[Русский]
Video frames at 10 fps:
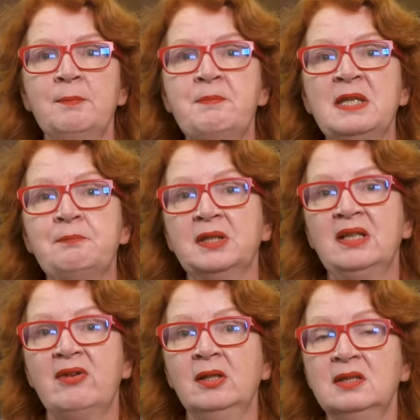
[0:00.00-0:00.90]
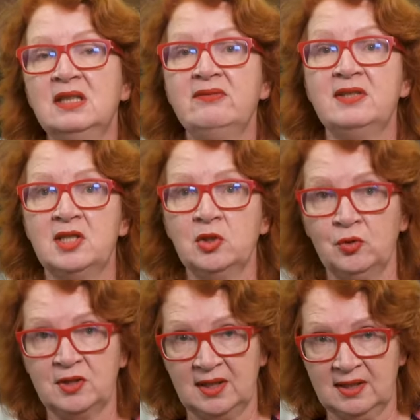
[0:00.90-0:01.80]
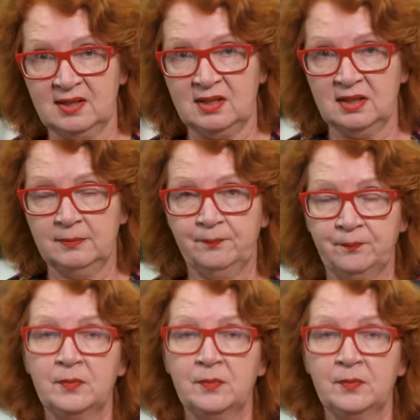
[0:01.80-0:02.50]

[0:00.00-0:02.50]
перепродавала древесину из России –